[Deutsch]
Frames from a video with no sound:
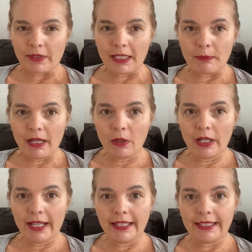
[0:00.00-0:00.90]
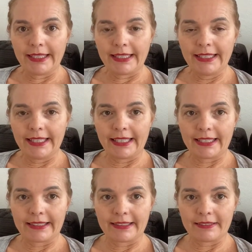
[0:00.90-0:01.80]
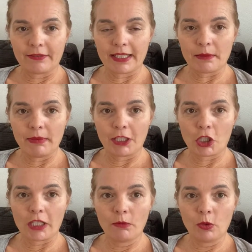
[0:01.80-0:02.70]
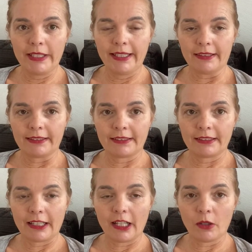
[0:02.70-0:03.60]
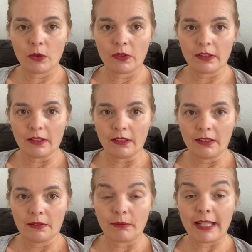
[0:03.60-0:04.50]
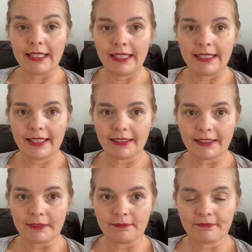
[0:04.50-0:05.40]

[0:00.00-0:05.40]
ich brauche eigentlich nichts, was mich stimuliert, außer meine Gedanken.